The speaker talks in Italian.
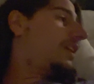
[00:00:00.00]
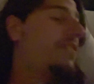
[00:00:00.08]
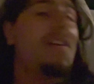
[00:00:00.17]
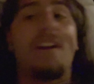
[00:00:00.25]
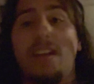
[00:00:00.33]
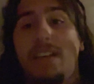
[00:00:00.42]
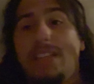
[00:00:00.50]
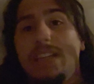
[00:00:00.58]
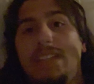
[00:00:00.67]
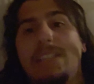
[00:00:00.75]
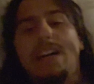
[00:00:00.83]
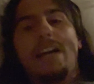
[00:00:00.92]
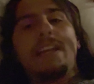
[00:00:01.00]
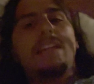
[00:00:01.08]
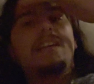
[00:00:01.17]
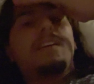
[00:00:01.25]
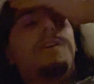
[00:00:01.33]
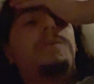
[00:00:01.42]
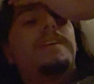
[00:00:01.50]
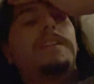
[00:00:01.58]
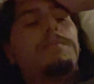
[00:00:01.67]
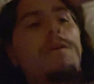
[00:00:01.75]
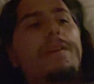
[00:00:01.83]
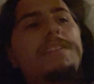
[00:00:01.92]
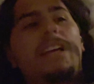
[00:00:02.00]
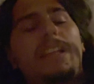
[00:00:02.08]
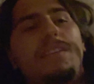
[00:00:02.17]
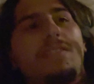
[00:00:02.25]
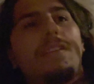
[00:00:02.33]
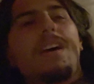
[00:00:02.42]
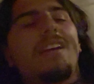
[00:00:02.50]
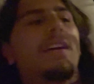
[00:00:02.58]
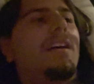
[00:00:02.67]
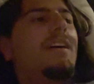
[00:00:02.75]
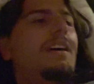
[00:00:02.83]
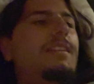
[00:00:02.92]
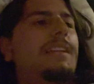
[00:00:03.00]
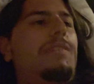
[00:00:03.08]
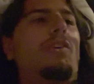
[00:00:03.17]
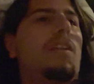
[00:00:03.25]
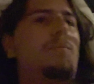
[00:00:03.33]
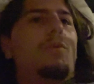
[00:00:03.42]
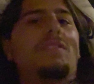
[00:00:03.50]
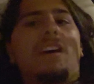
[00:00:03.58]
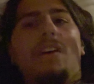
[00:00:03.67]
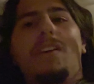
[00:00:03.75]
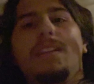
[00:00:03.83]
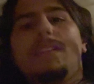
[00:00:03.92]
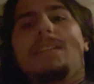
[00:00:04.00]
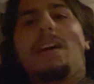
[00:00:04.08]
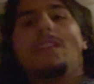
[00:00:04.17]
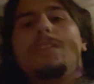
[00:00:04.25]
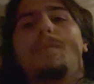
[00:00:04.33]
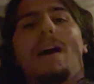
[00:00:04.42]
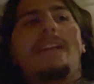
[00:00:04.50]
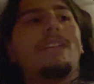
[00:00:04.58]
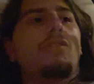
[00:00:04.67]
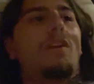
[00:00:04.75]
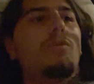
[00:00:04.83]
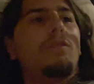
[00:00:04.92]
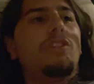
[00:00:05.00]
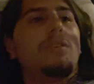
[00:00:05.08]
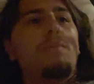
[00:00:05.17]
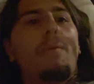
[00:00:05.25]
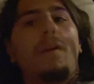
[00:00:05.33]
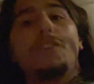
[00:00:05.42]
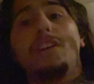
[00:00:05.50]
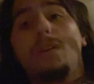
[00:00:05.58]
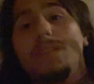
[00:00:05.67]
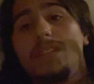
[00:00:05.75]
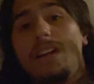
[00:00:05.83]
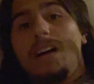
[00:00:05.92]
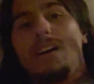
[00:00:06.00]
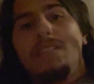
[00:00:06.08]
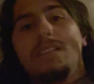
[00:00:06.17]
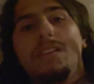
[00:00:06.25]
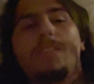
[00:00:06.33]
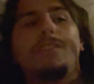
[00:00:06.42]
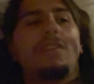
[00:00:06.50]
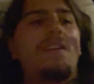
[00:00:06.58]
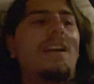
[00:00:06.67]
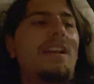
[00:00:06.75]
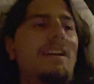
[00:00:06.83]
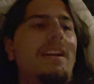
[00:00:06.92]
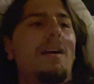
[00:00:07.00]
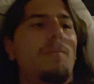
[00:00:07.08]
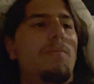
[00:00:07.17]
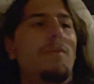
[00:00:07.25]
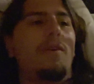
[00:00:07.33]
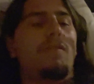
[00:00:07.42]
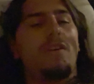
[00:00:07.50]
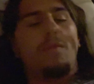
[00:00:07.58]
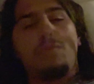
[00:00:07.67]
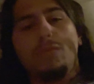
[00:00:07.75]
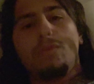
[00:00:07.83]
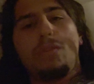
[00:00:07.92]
fare gli zaini, quindi abbiamo i zaini da fare, lavoro da portare avanti e domani entro le 11 dobbiamo lasciare questa casa, trovare il grab, ovvero appunto